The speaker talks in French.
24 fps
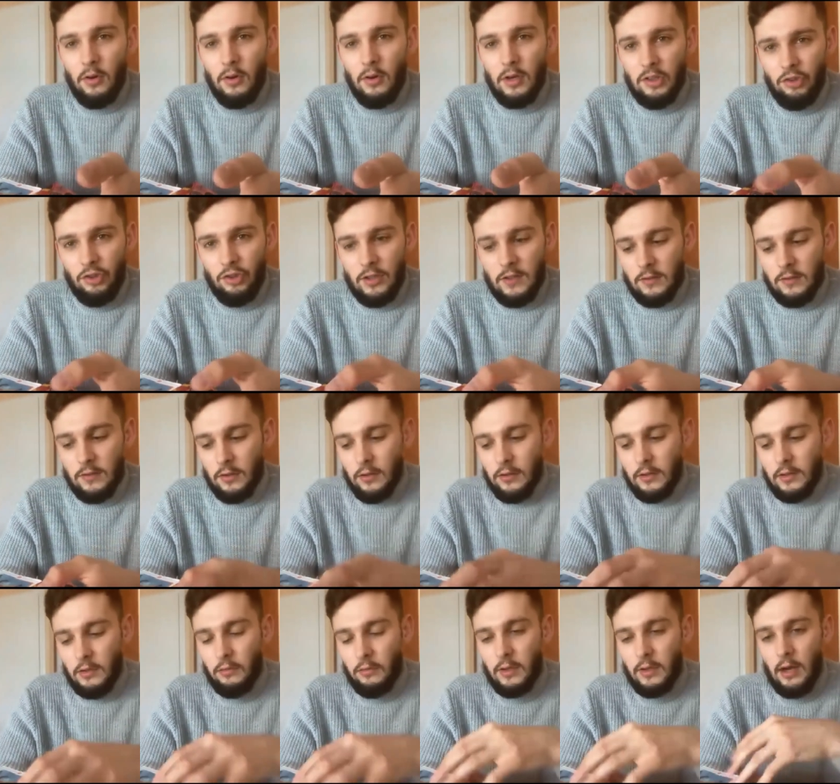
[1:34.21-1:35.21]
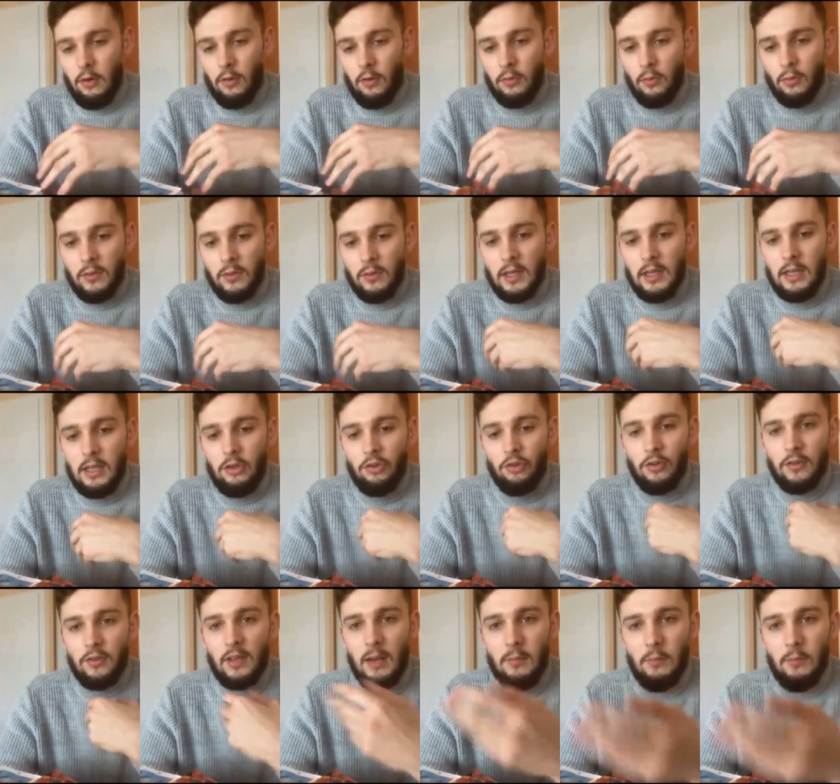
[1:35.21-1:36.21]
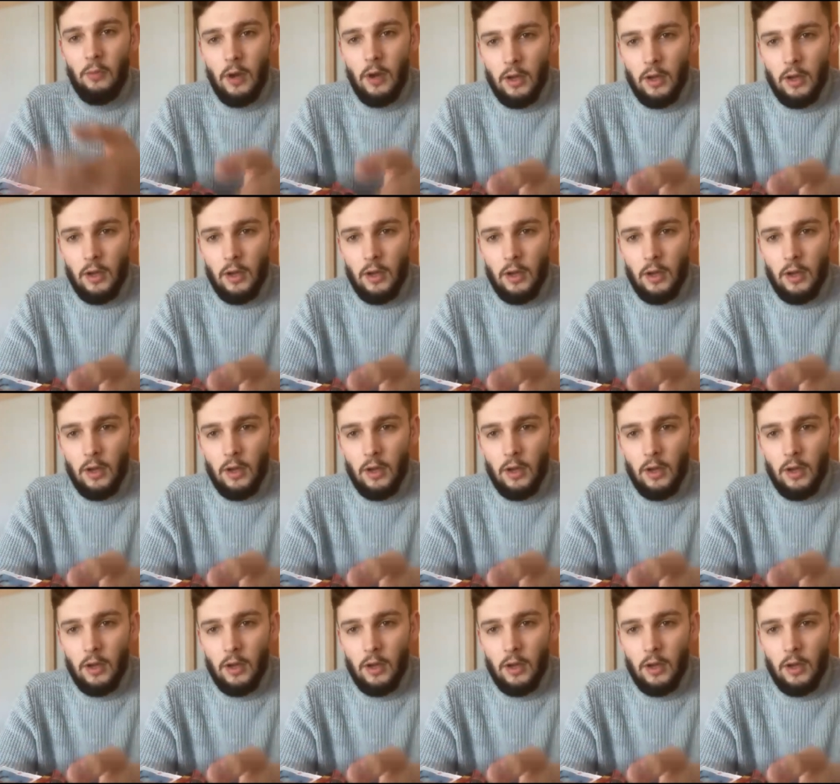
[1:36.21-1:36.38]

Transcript: enrichissante et on a rencontré des gens tellement